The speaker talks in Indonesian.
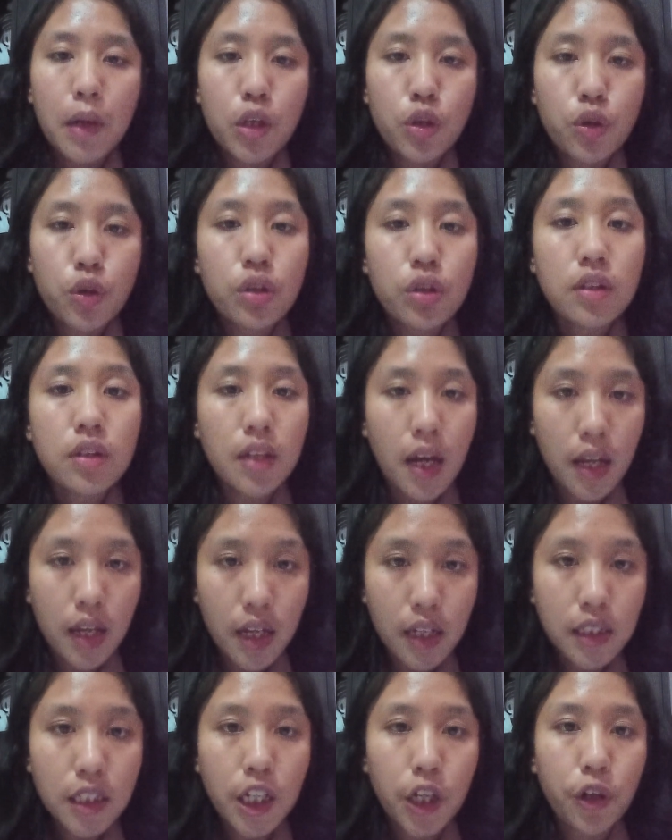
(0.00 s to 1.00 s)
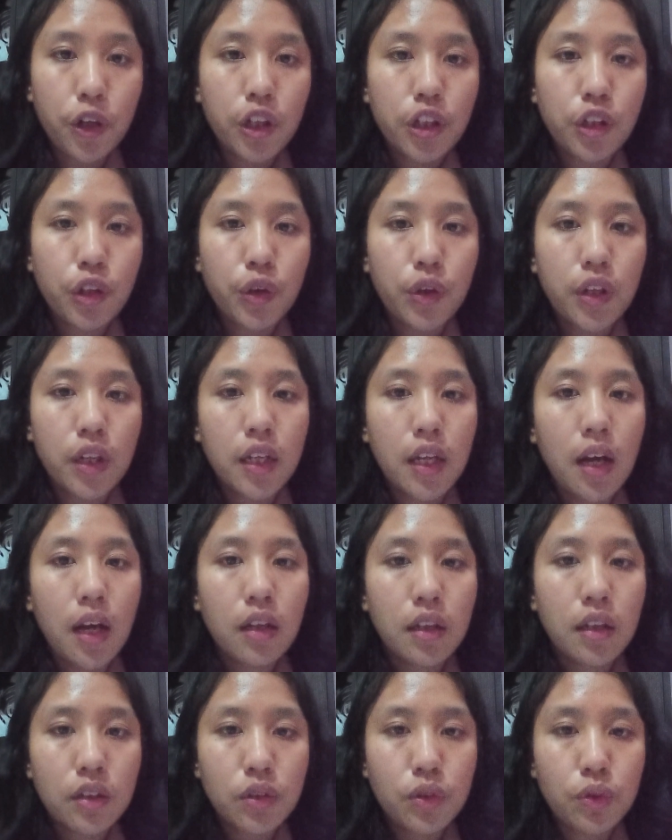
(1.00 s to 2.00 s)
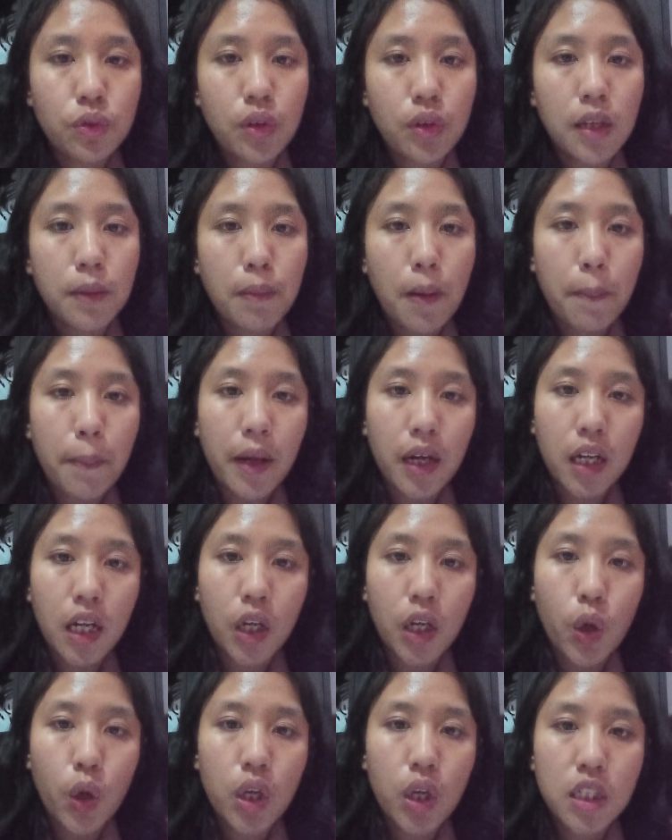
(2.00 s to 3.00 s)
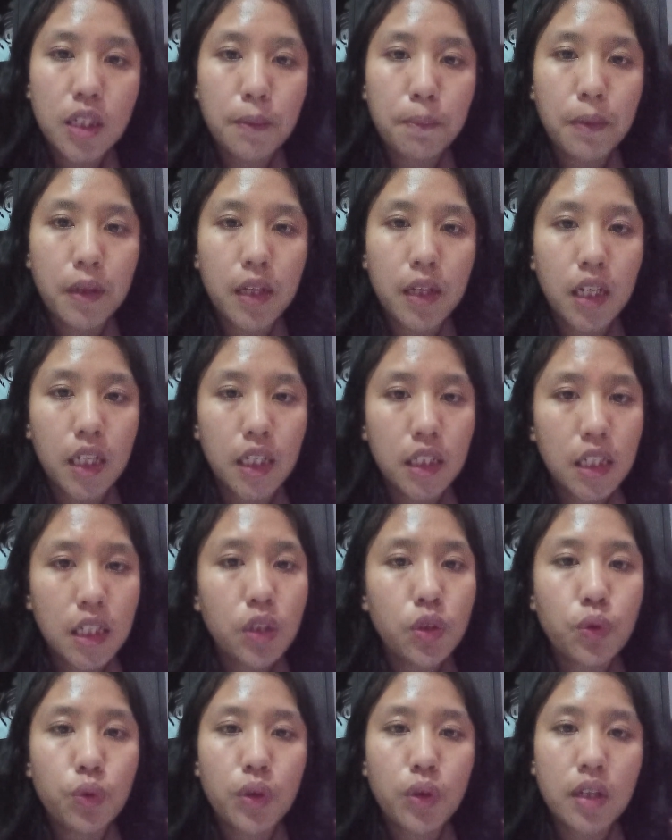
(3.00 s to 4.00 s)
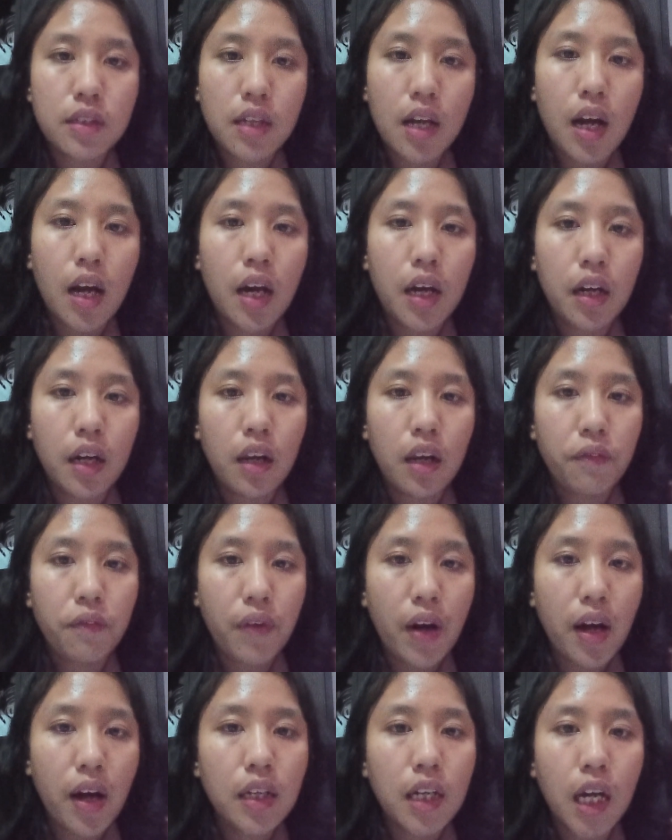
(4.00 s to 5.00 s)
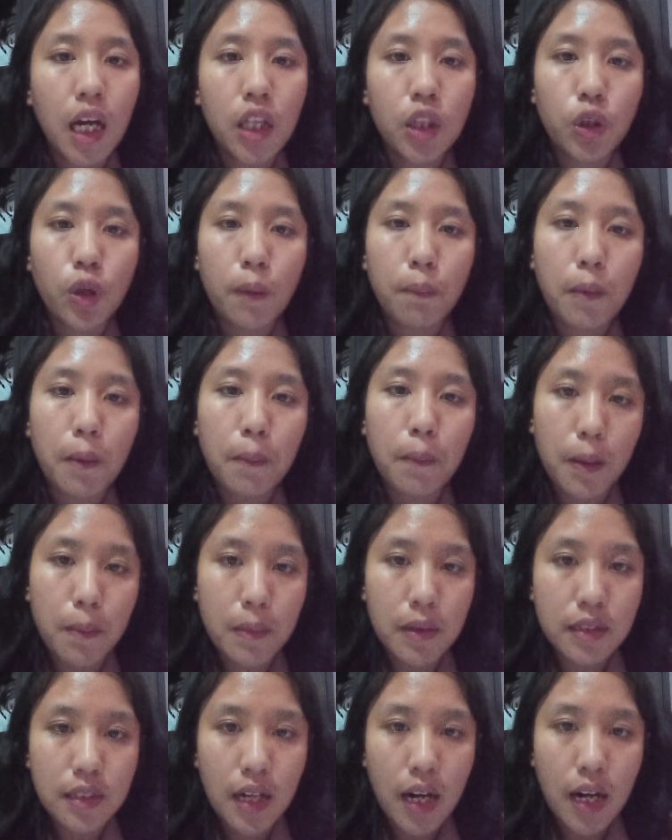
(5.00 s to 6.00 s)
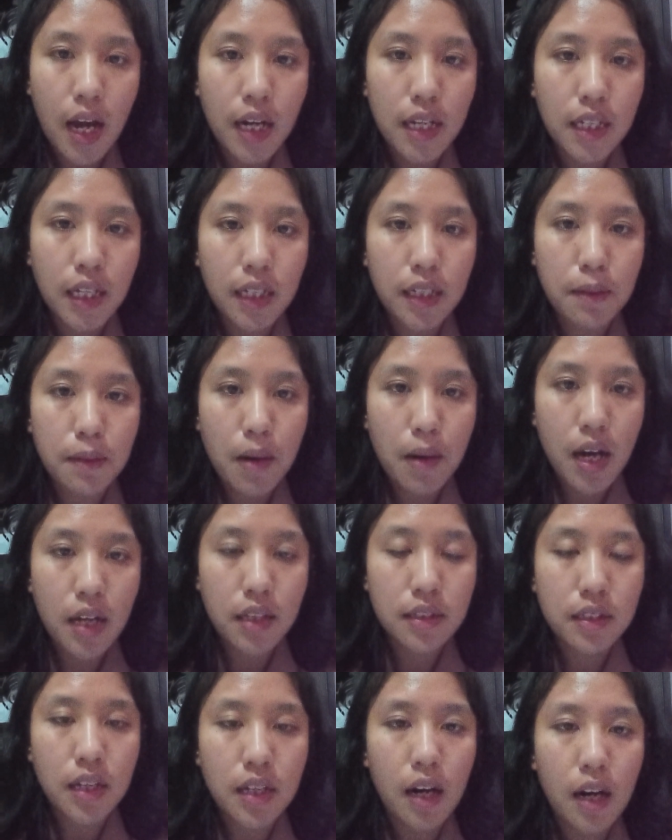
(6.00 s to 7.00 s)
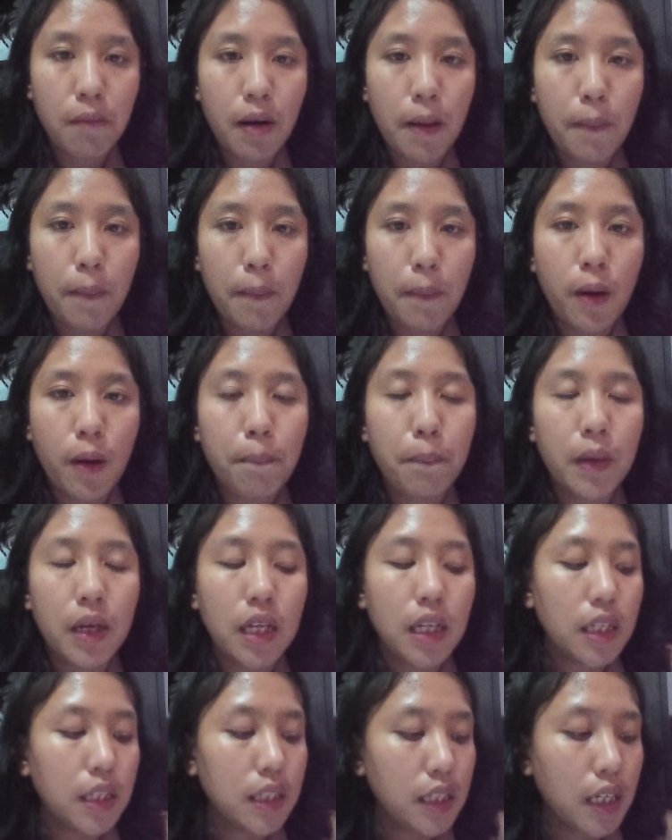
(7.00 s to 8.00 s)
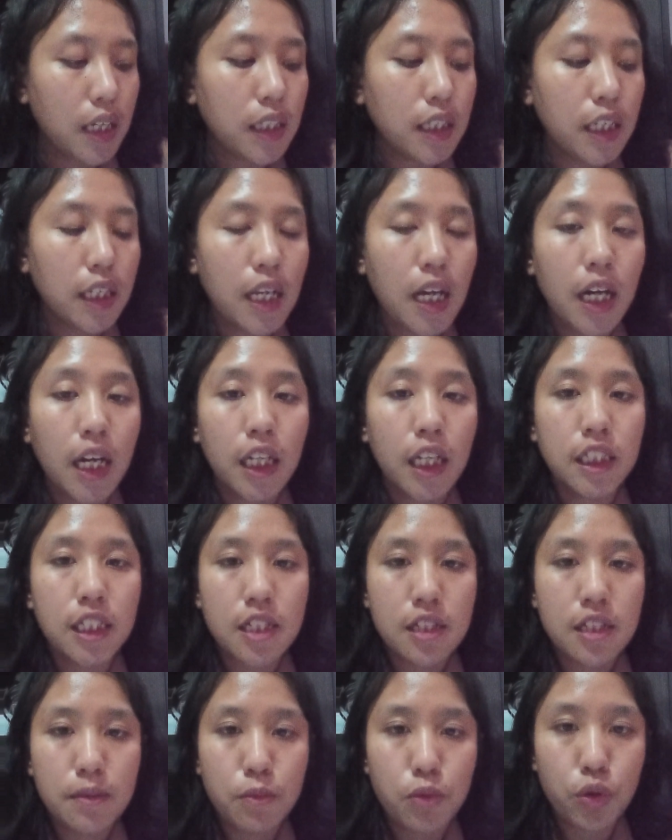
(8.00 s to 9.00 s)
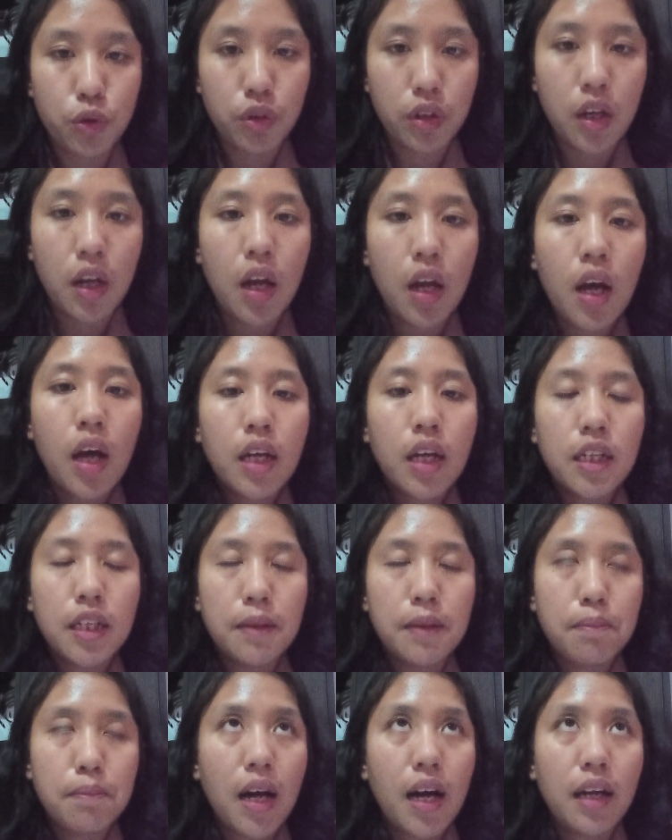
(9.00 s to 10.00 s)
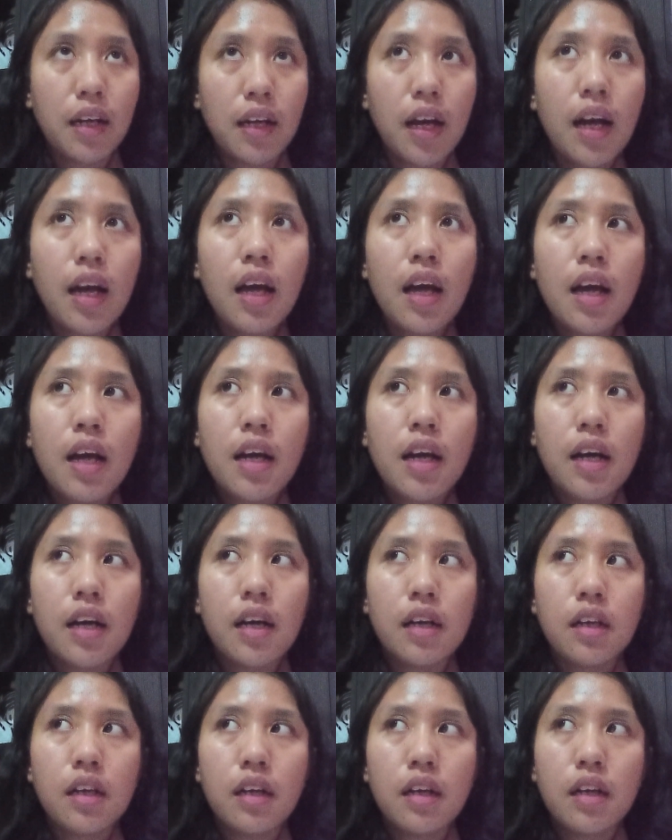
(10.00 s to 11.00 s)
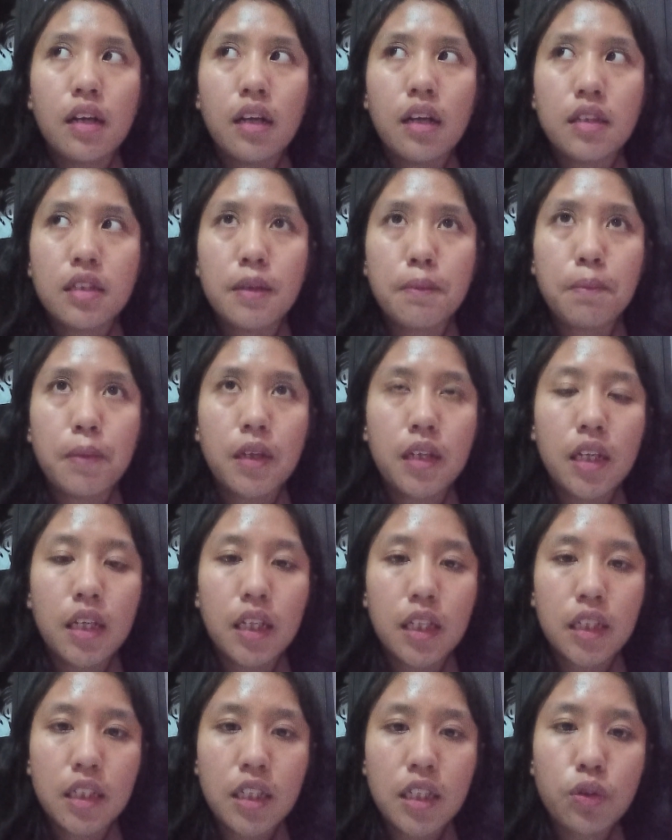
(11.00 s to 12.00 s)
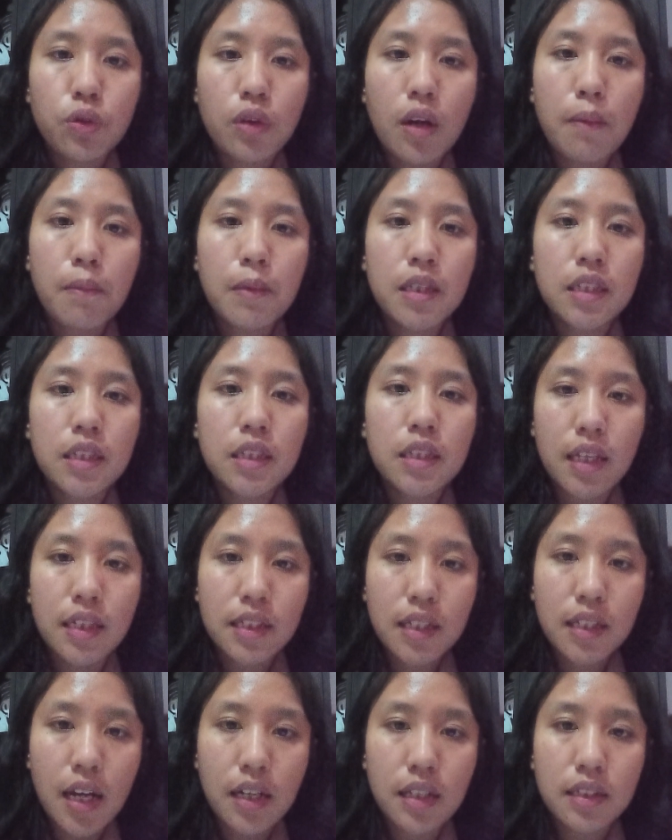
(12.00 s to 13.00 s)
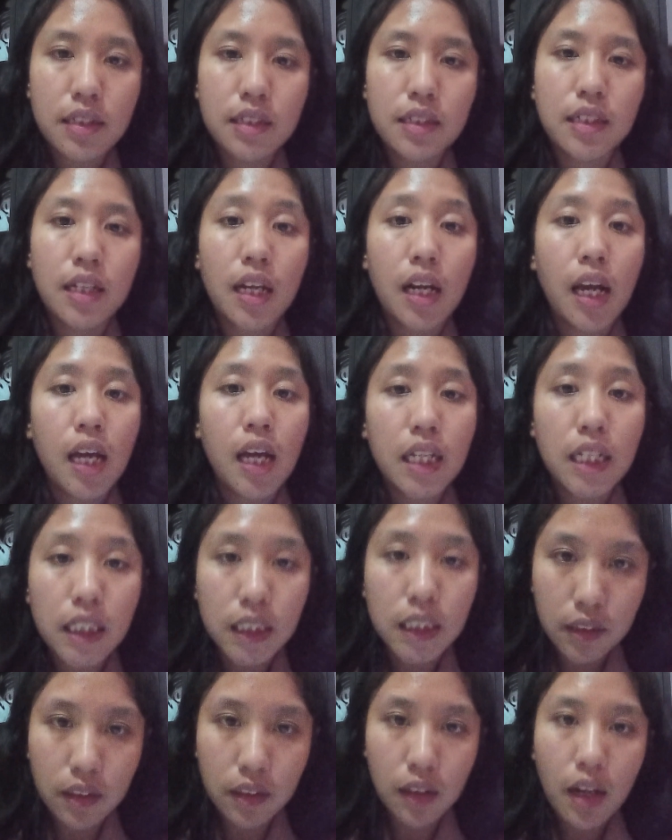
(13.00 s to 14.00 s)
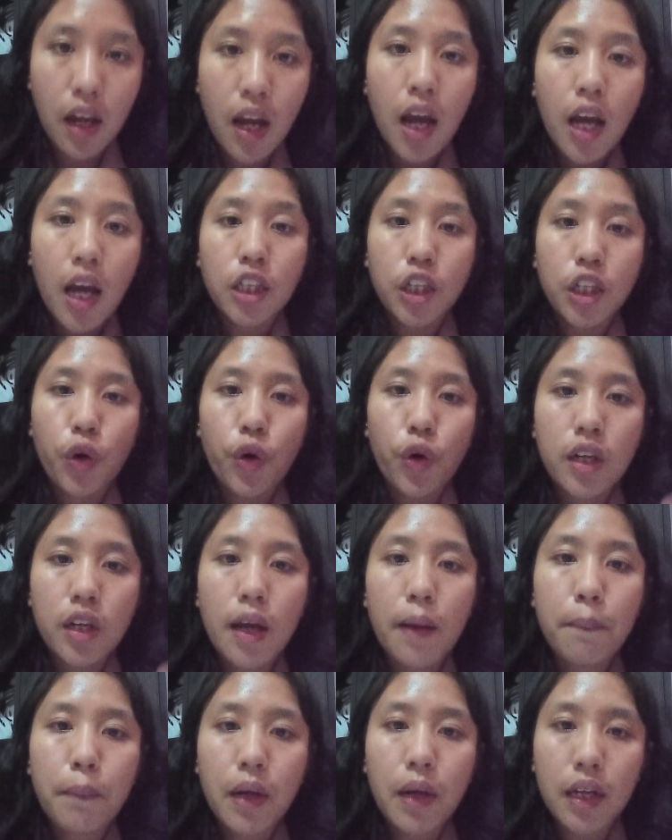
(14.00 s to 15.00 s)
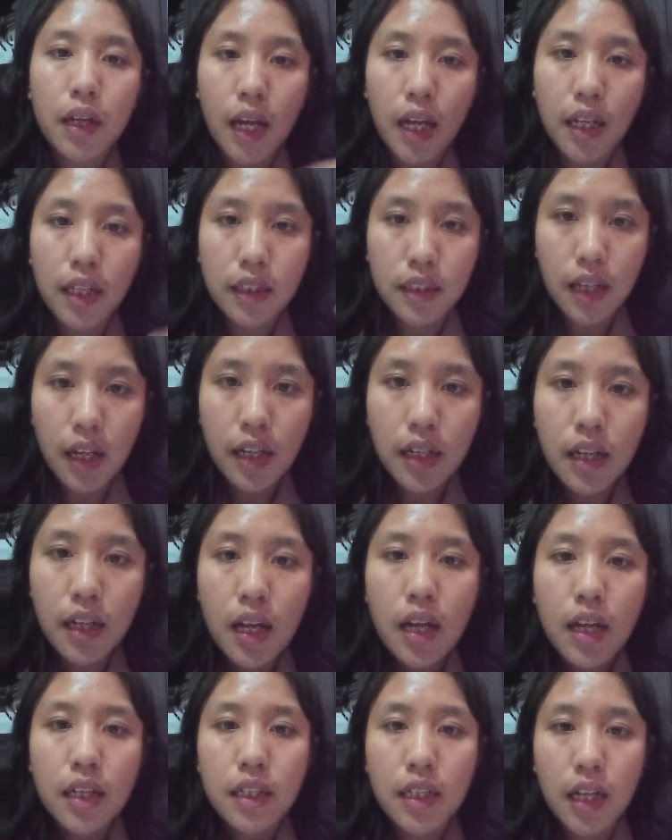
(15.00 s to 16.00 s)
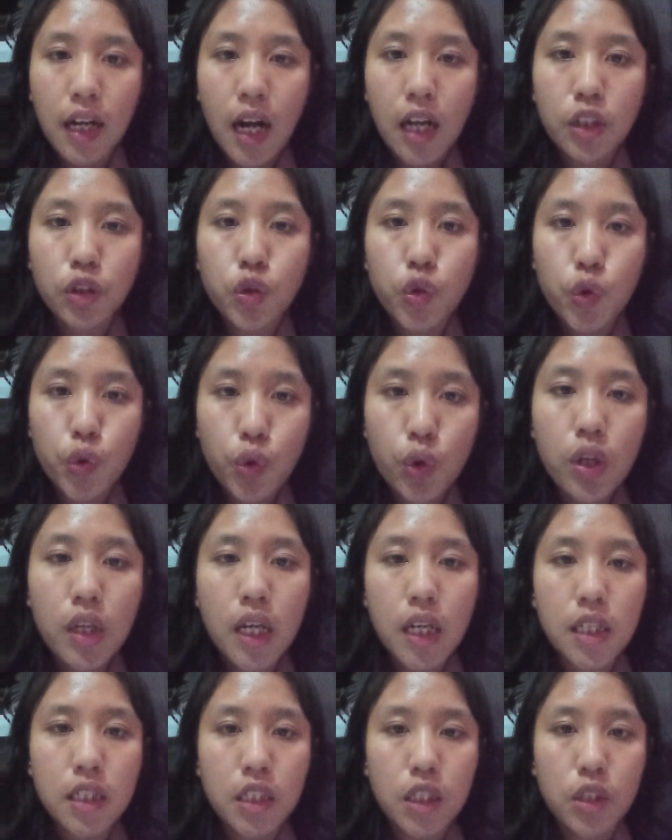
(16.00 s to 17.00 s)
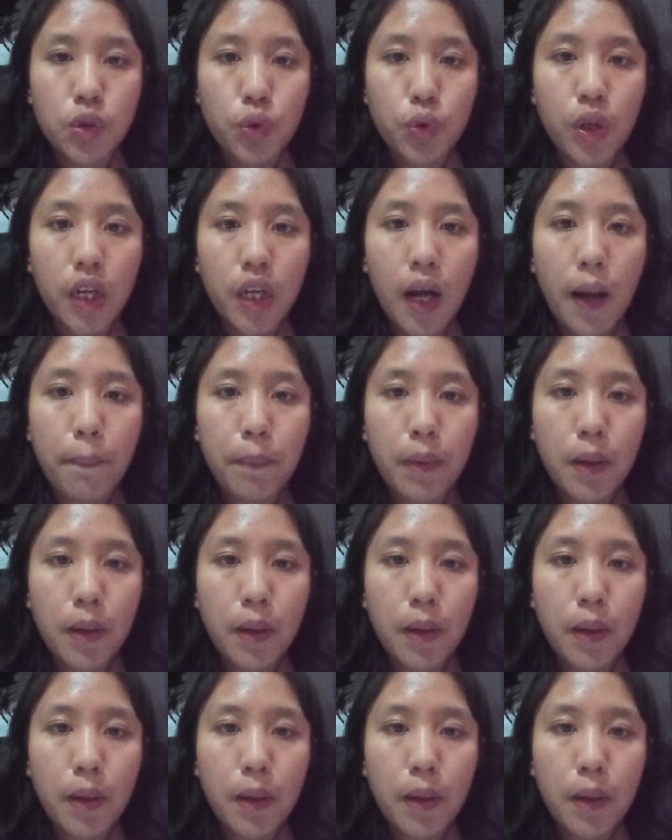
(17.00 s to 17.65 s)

Menurut saya, teori yang sudah dipaparkan oleh si peneliti sudah sangat relevan dengan topik permasalahan yang dibahas dalam laporan penelitian tindakan tersebut, di mana uh, si peneliti sudah menjelaskan secara rinci teori yang berkaitan dengan judul dan sesuai dengan